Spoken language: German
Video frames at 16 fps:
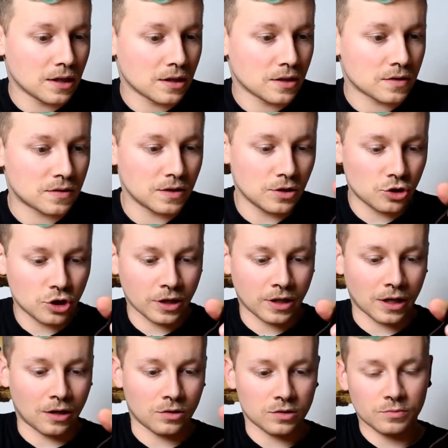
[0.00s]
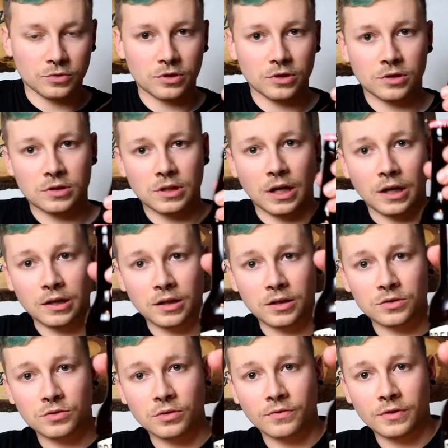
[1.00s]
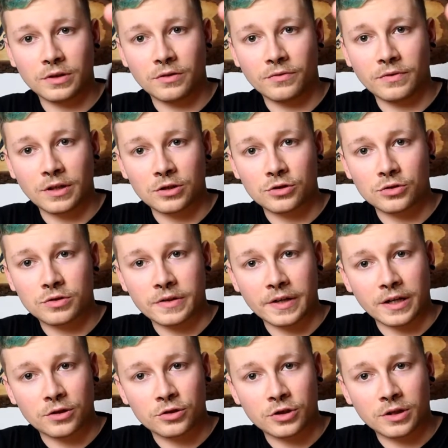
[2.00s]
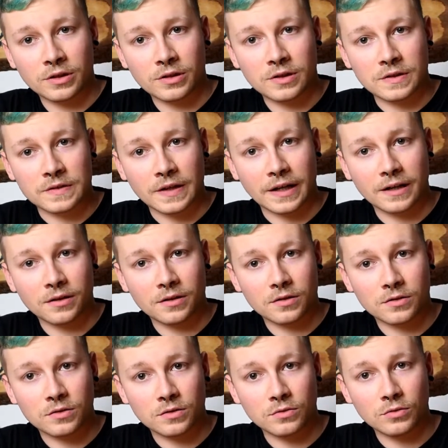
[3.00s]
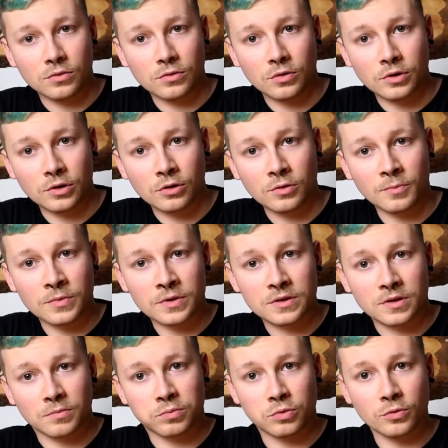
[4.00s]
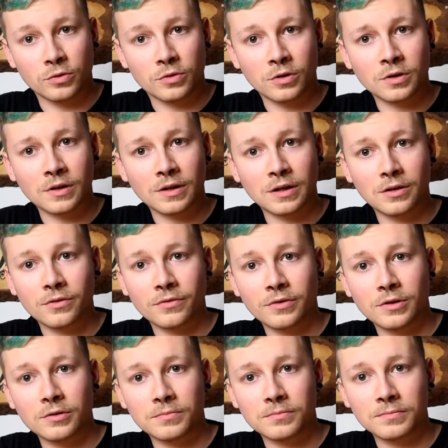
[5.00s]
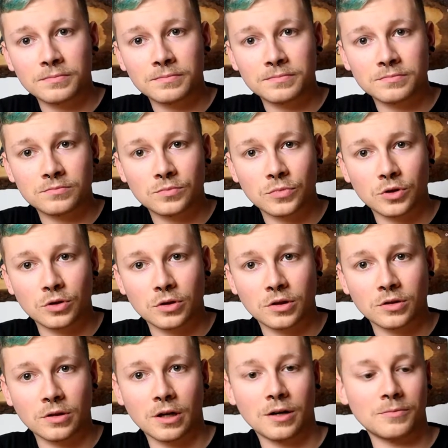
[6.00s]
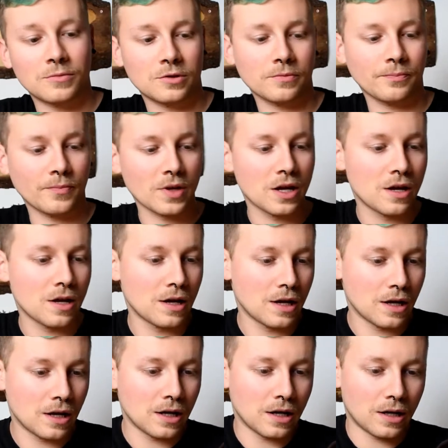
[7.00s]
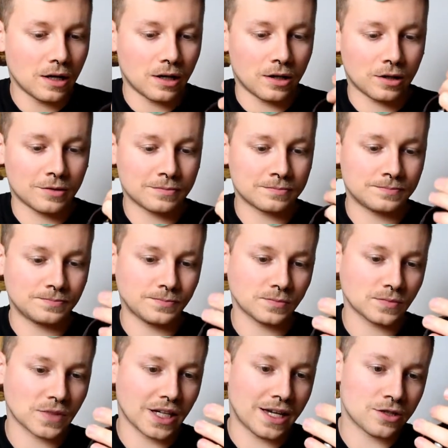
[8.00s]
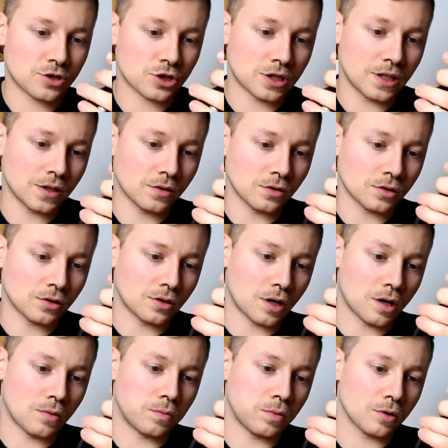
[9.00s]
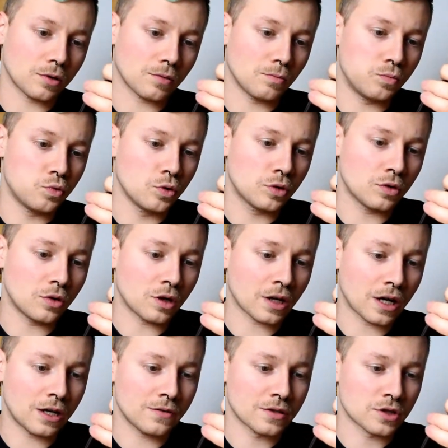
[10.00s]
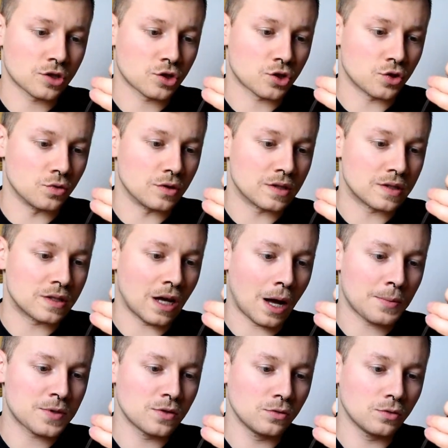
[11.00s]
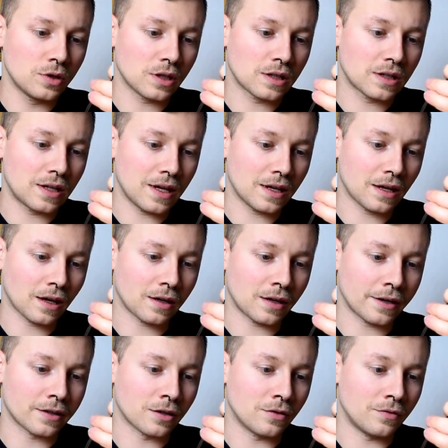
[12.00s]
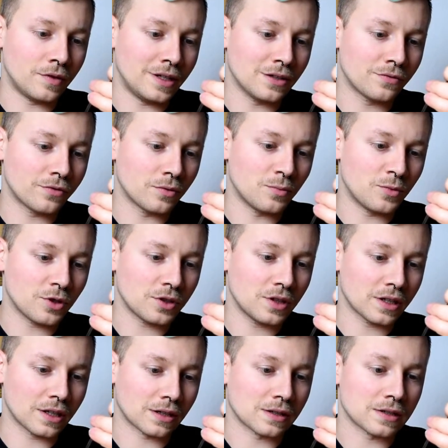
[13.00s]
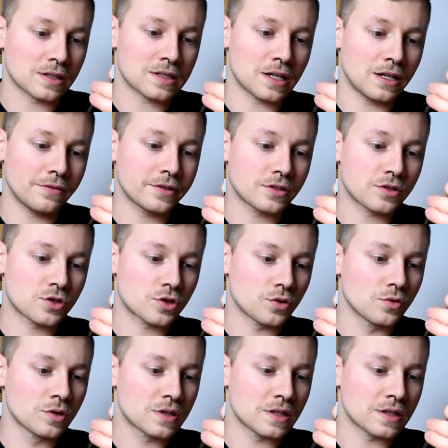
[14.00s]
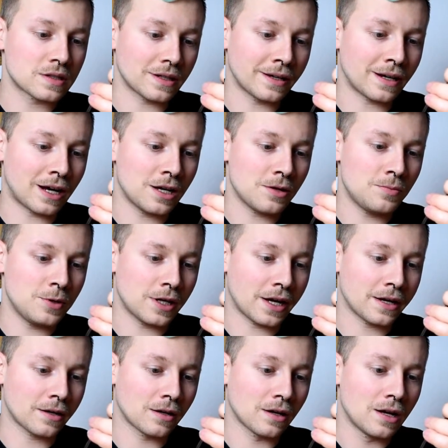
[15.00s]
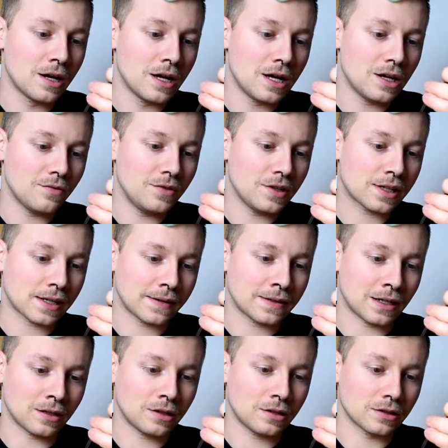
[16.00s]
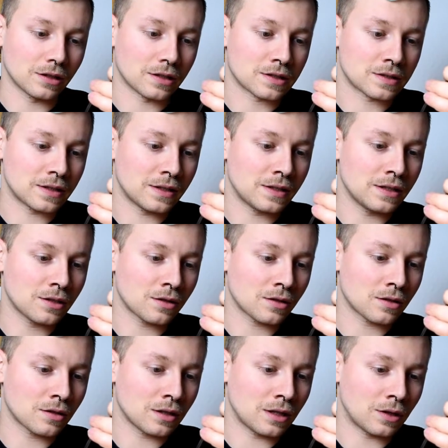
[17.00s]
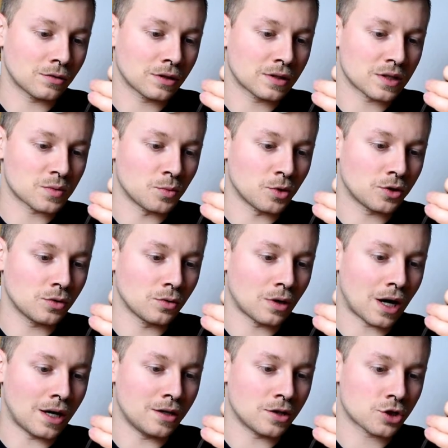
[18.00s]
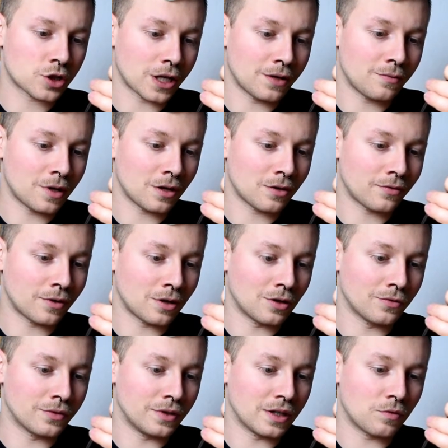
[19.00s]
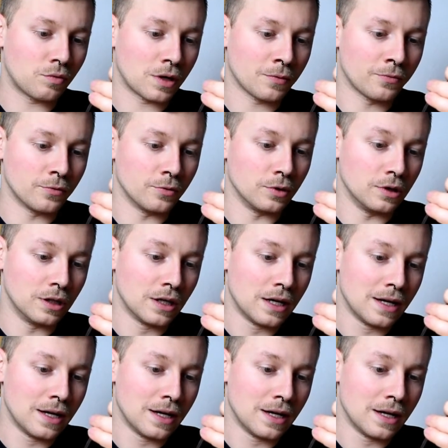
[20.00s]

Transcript: sieht schick aus, muss ich sagen. Also ich finde die Flasche sehr schick designt. Das Logo hier oben ist der Brewdog drauf hier. Genau, da haben wir. Ähm, es steht noch da. Food Dog Elvis Juice, der absolute King in einer Welt von Möchtegerns. Elvis Juice ist ein IPA wie kein anderes, denn hier lautet das Motto: alle Scheinwerfer auf die Quellfood.